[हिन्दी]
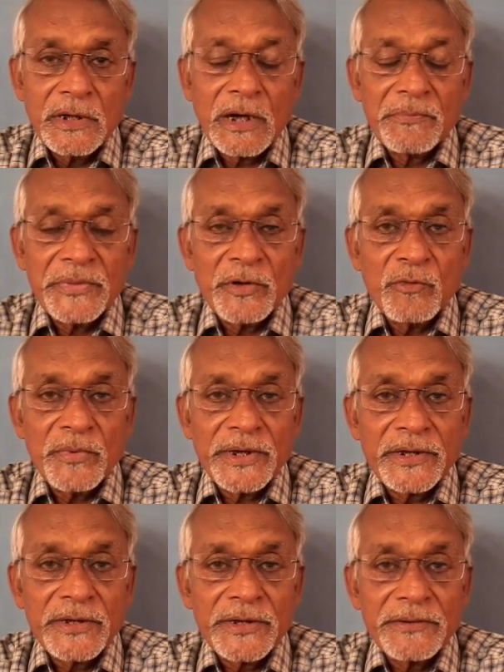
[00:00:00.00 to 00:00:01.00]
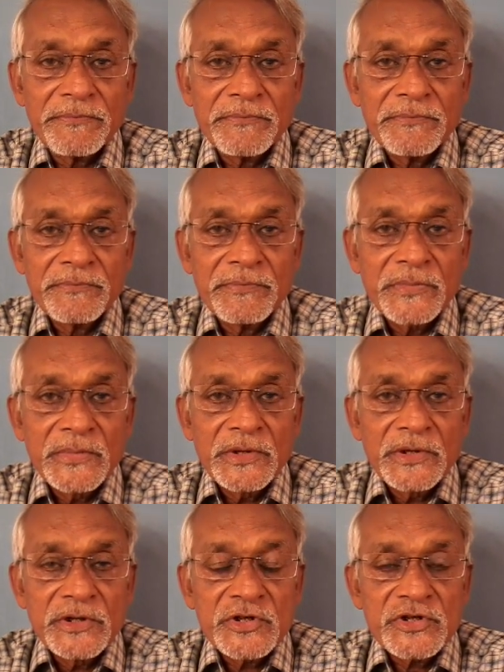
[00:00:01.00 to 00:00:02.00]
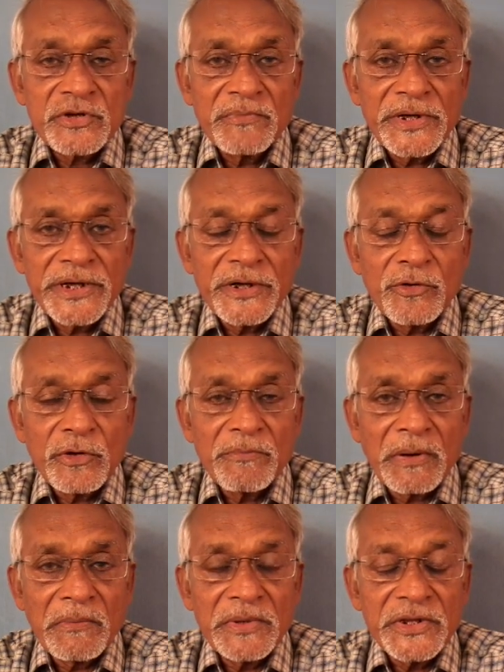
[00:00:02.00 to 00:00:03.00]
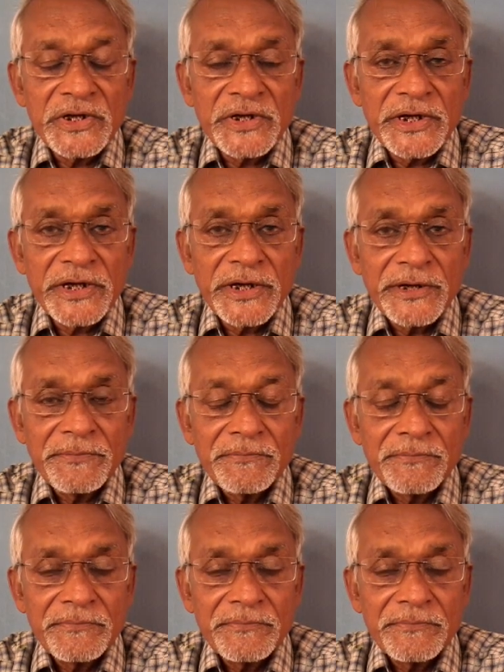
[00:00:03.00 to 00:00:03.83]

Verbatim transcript: आप ये उपाय करें समय की कोई पाबंदी नहीं है